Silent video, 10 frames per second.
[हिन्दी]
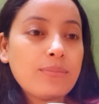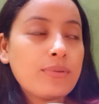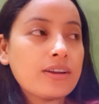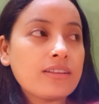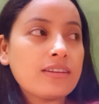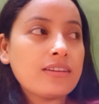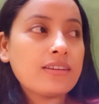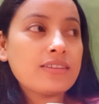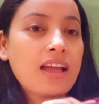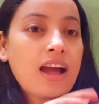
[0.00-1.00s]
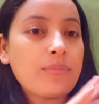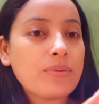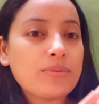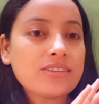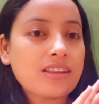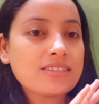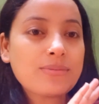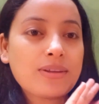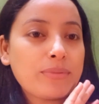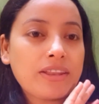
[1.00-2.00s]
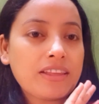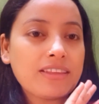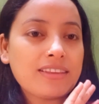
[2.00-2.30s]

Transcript: बट यहाँ पे भी सारा सामान मेरा ही है